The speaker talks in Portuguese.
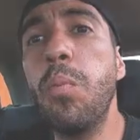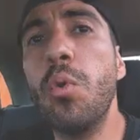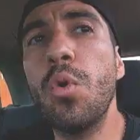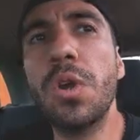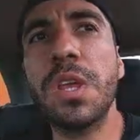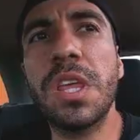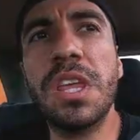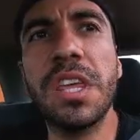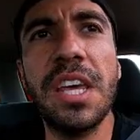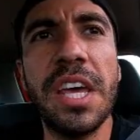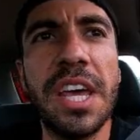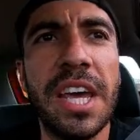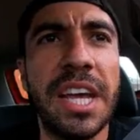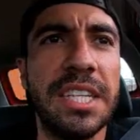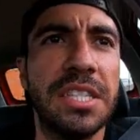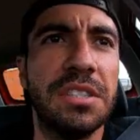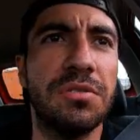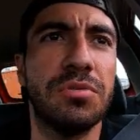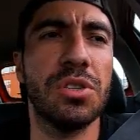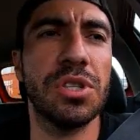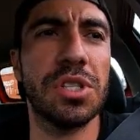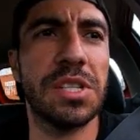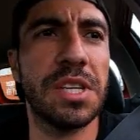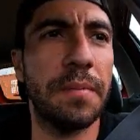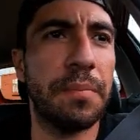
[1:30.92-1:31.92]
o porquê
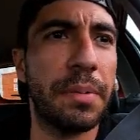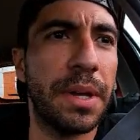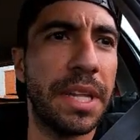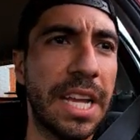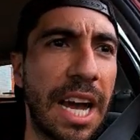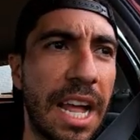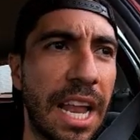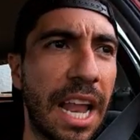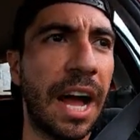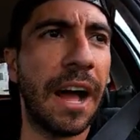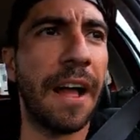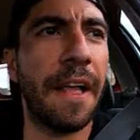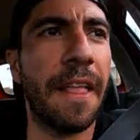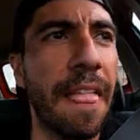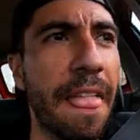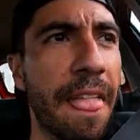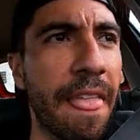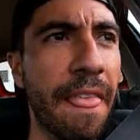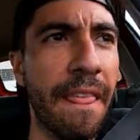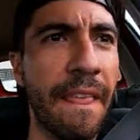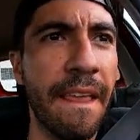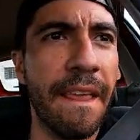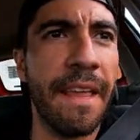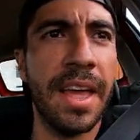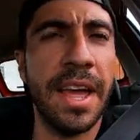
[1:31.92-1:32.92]
de você pedalar.
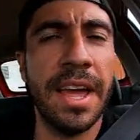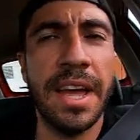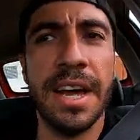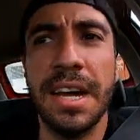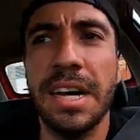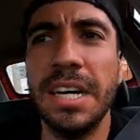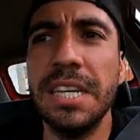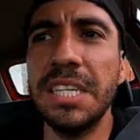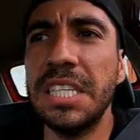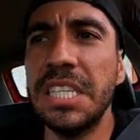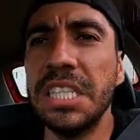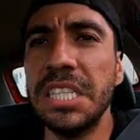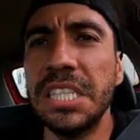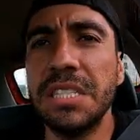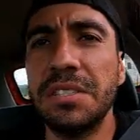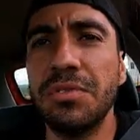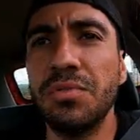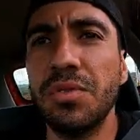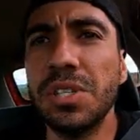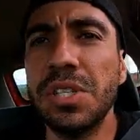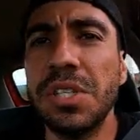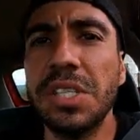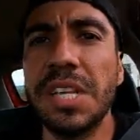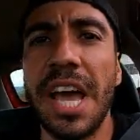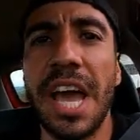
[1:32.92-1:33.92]

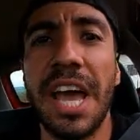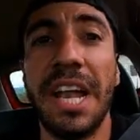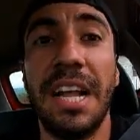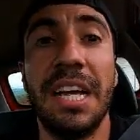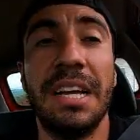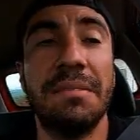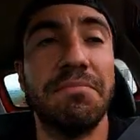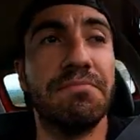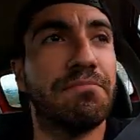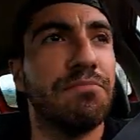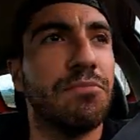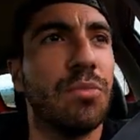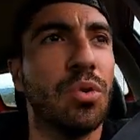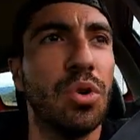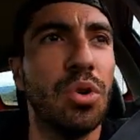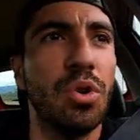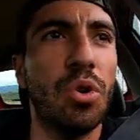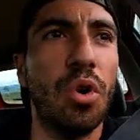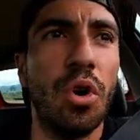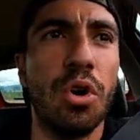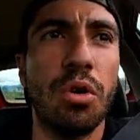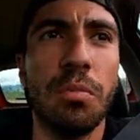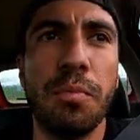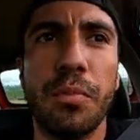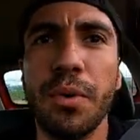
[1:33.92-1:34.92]
Antes você era
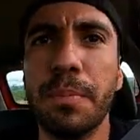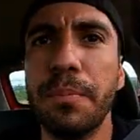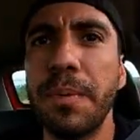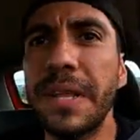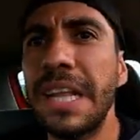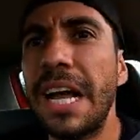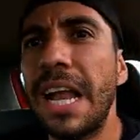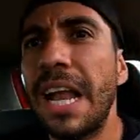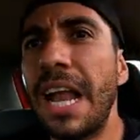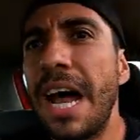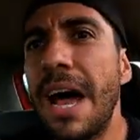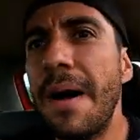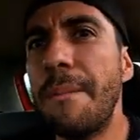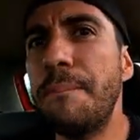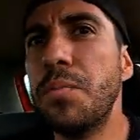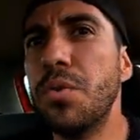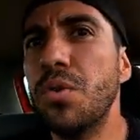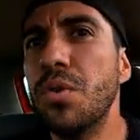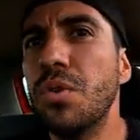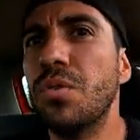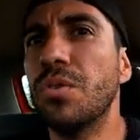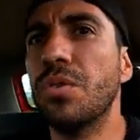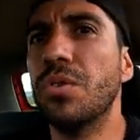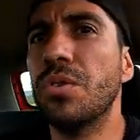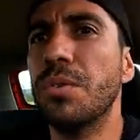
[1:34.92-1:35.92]
louco por pedalar
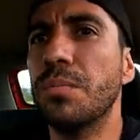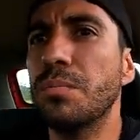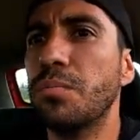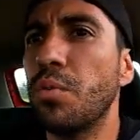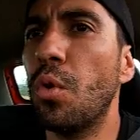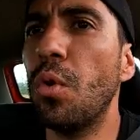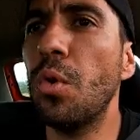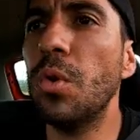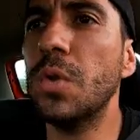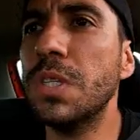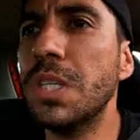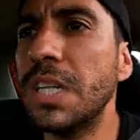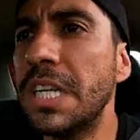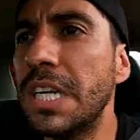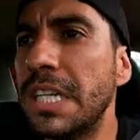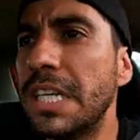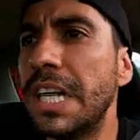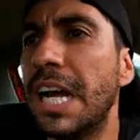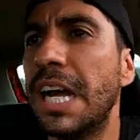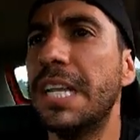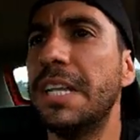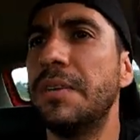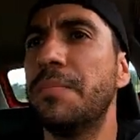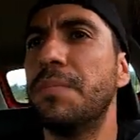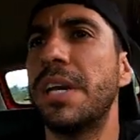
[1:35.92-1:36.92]
por conta
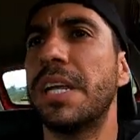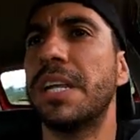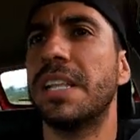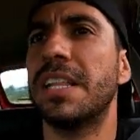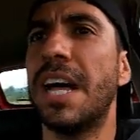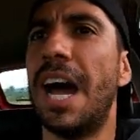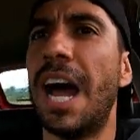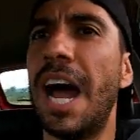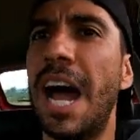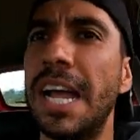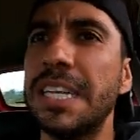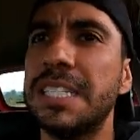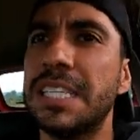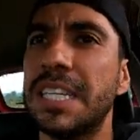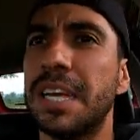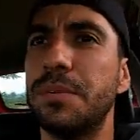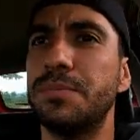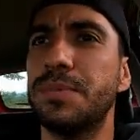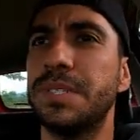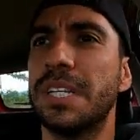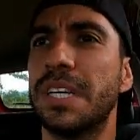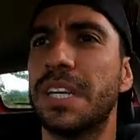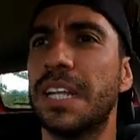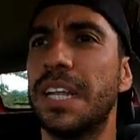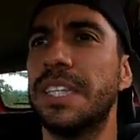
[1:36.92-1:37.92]
da liberdade
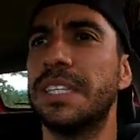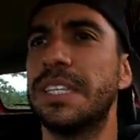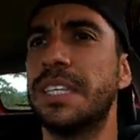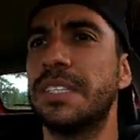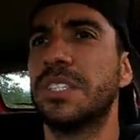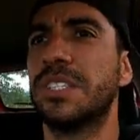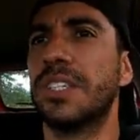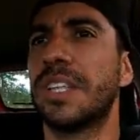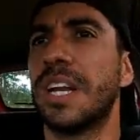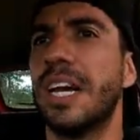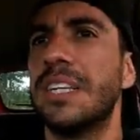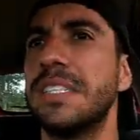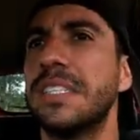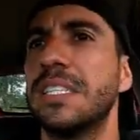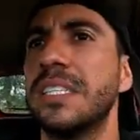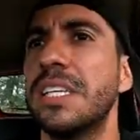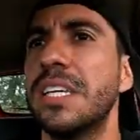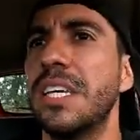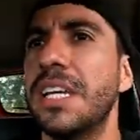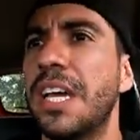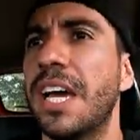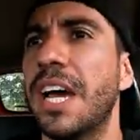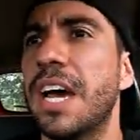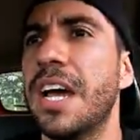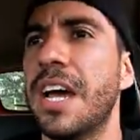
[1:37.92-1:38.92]
que a bicicleta te
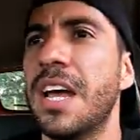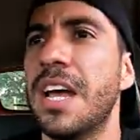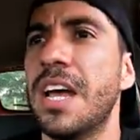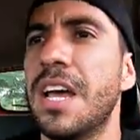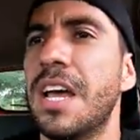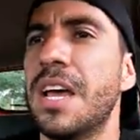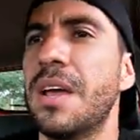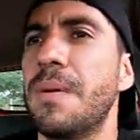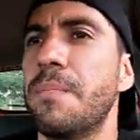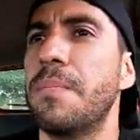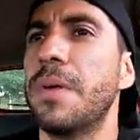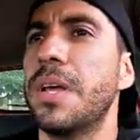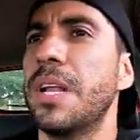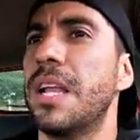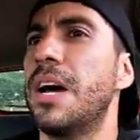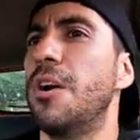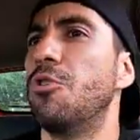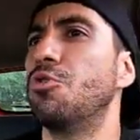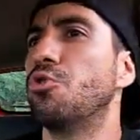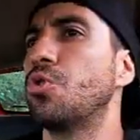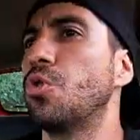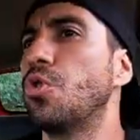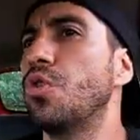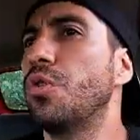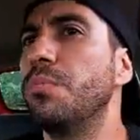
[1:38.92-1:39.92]
trazia, pela
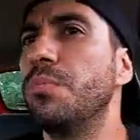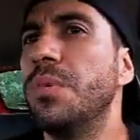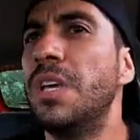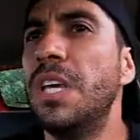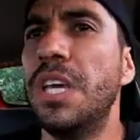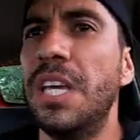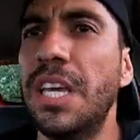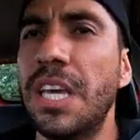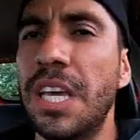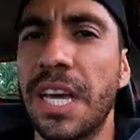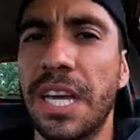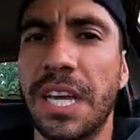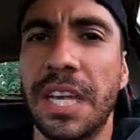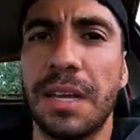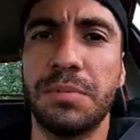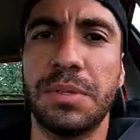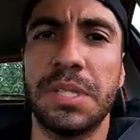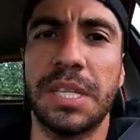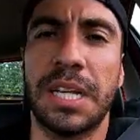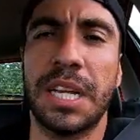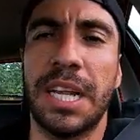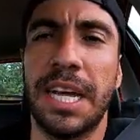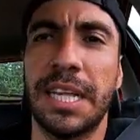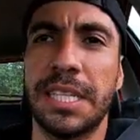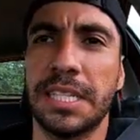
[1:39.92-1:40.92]
autonomia que a
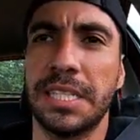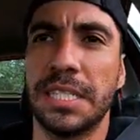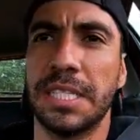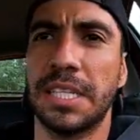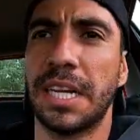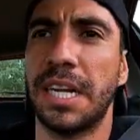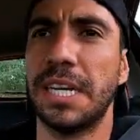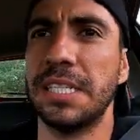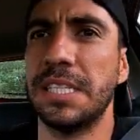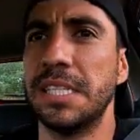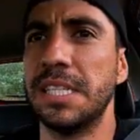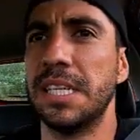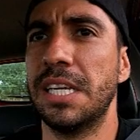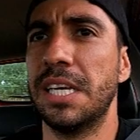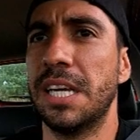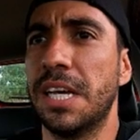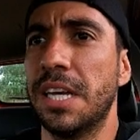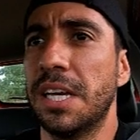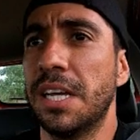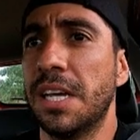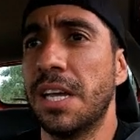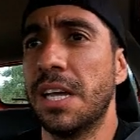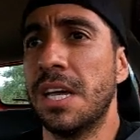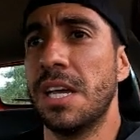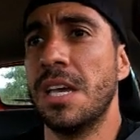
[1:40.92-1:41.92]
bicicleta te
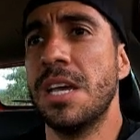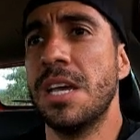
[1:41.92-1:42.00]
trazia,